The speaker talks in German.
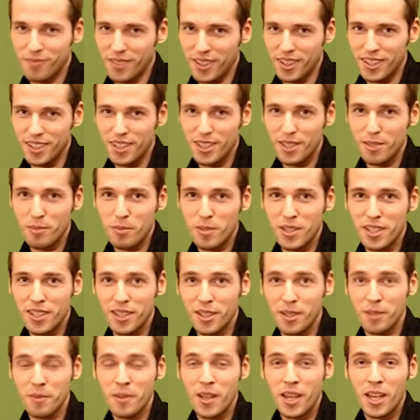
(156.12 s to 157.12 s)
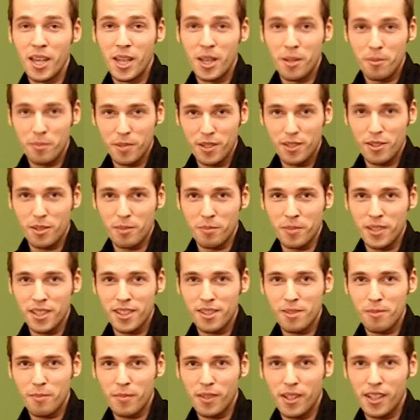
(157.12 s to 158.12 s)
In diesem Sinne, bis zum
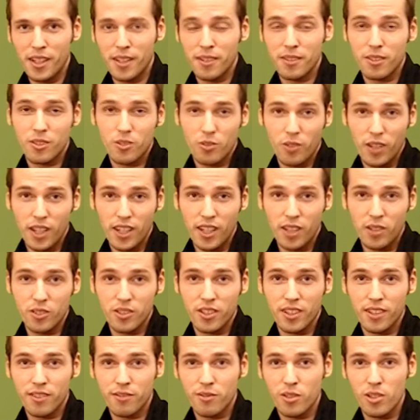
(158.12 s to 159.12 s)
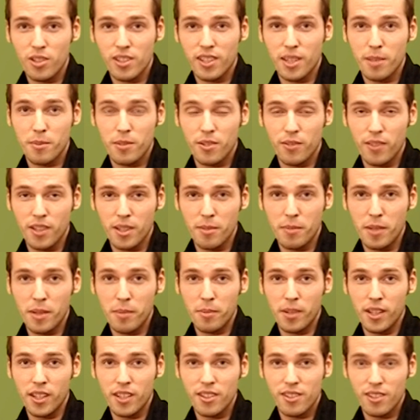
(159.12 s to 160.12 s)
nächsten Mal. Trailer und Infos gibt es wie immer
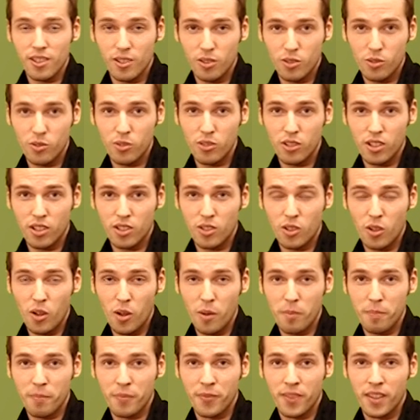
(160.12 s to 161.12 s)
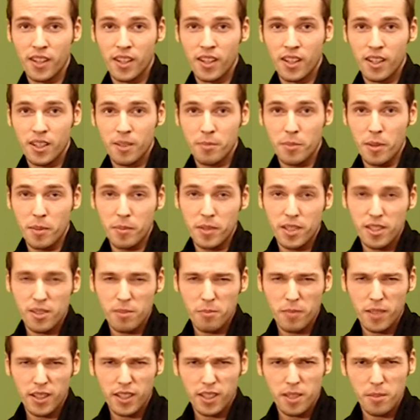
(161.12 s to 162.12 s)
bei Sinuku.com. Beim
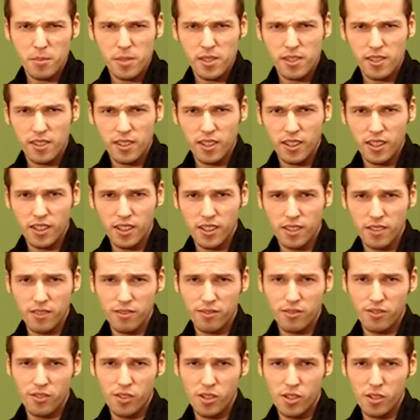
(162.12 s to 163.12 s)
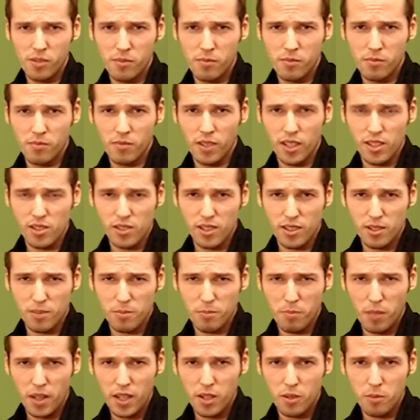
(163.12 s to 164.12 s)
nächsten Mal gibt es den Film, also das
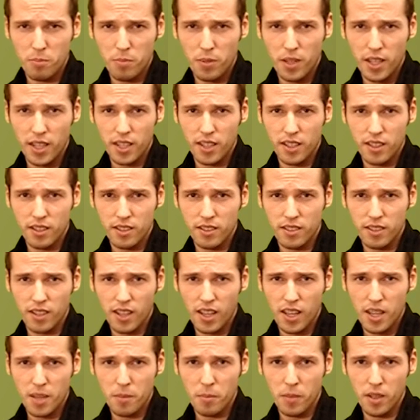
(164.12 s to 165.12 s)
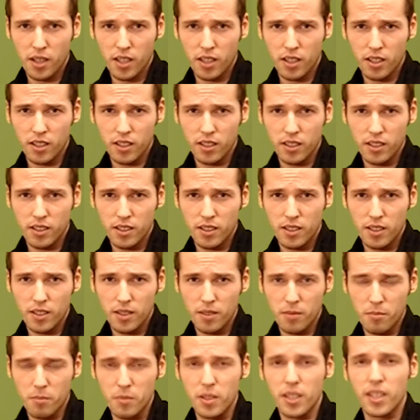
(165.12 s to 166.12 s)
Biopic-Drama
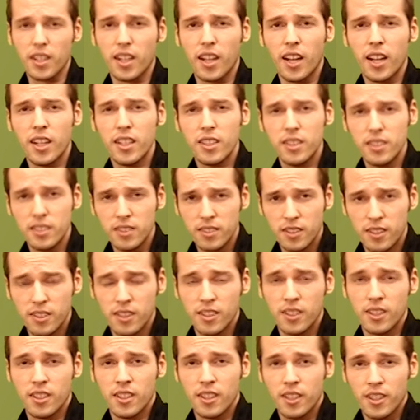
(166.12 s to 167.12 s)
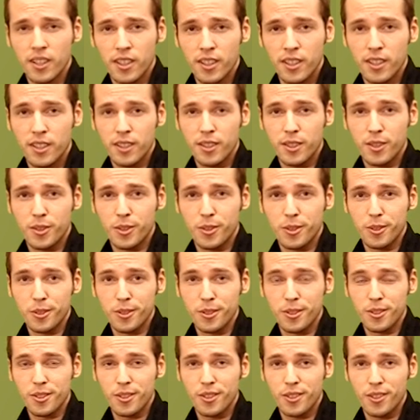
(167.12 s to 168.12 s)
Miral.
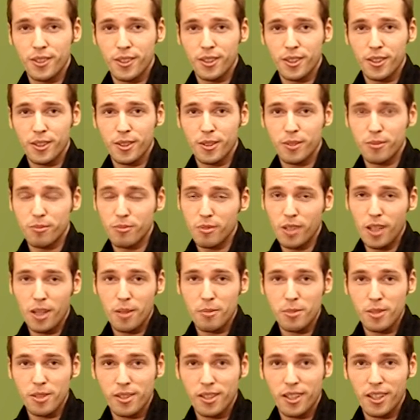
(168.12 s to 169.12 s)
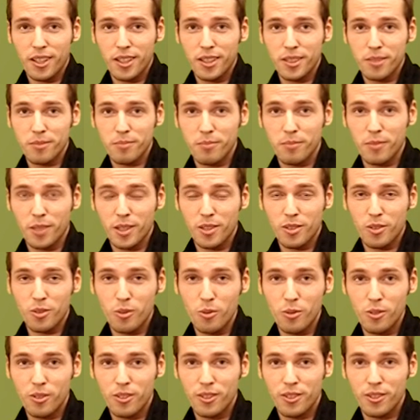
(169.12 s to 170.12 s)
Und äh, ja, bis dahin, mach's
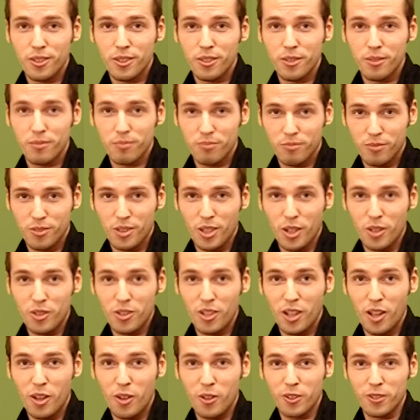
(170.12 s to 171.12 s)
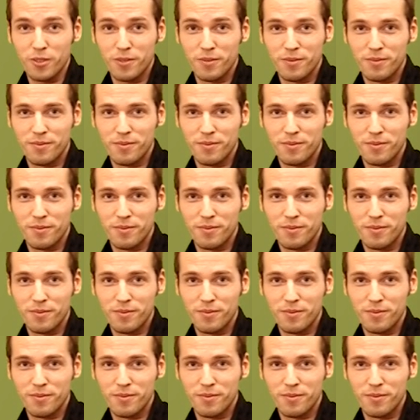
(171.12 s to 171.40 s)
gut. Ciao, ciao.